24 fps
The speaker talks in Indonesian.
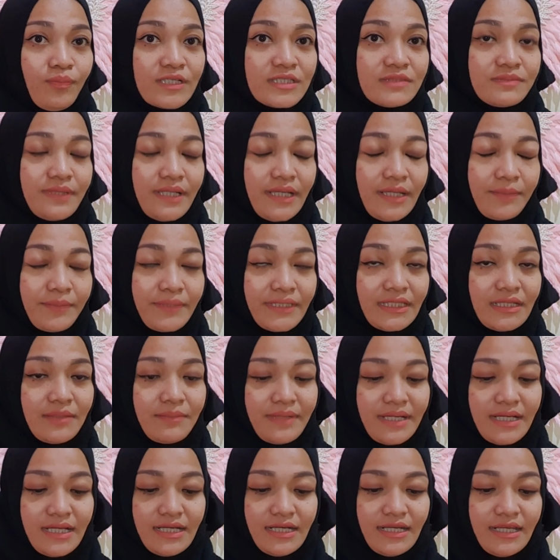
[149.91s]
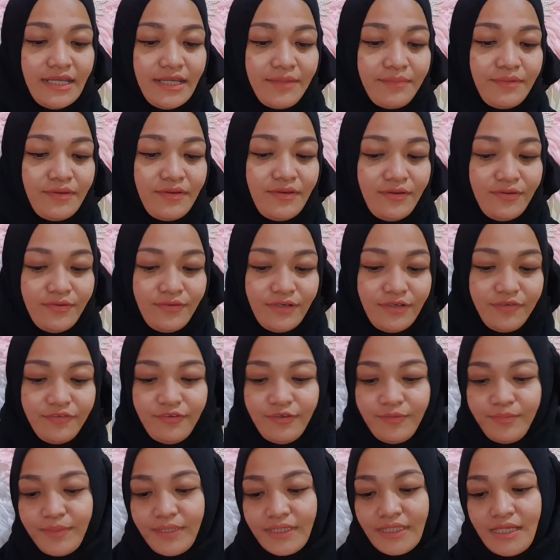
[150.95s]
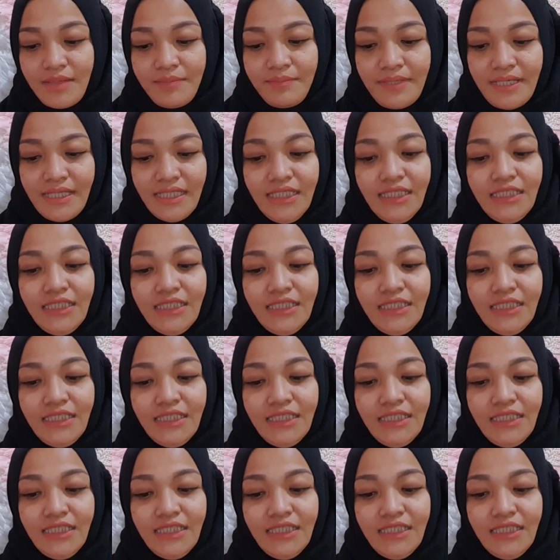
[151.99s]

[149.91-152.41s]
pasmina yang pertama nah yang mau aku review pertama